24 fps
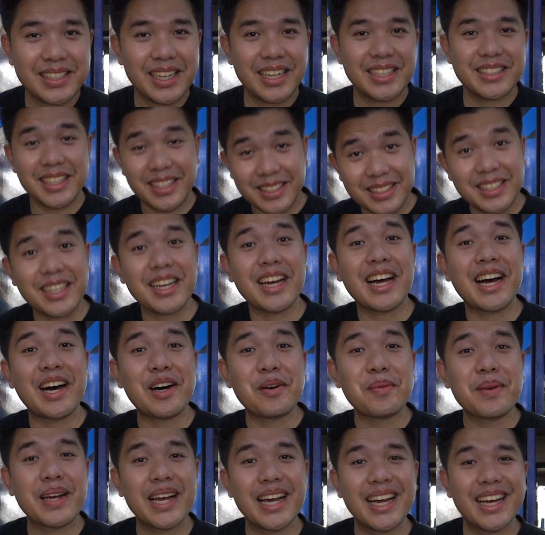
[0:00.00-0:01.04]
ใส่เสื้อสีขาว
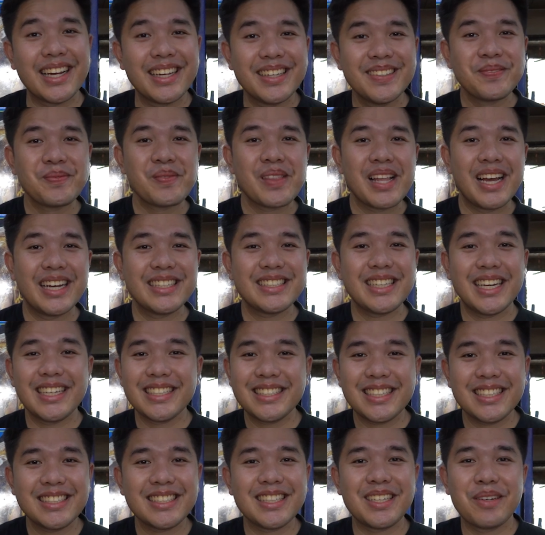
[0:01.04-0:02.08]
มาให้ใส่
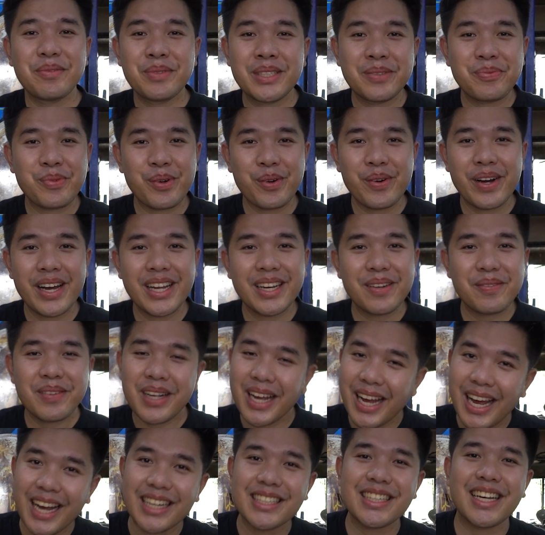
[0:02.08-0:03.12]
เสื้อสีทึบเพราะว่าน้ำ
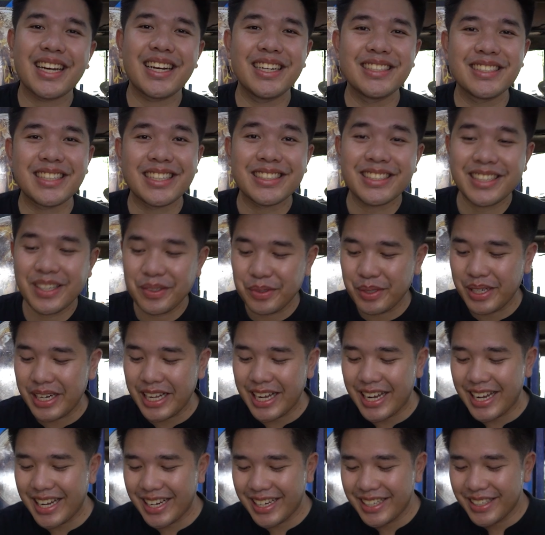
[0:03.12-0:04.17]
ยาอาจจะกระเด็นใส่เสื้อคุณ
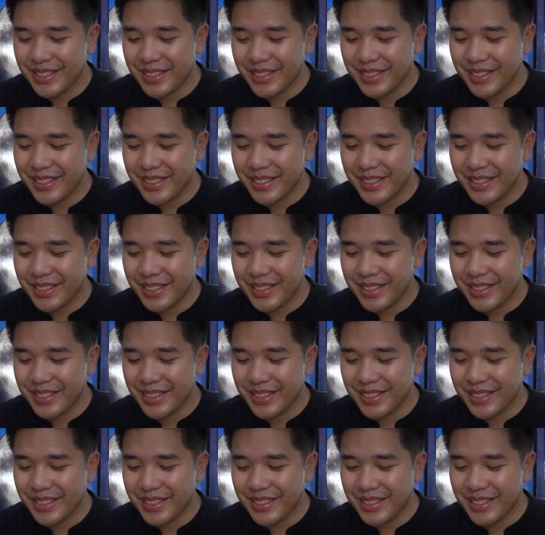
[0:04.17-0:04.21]
ได้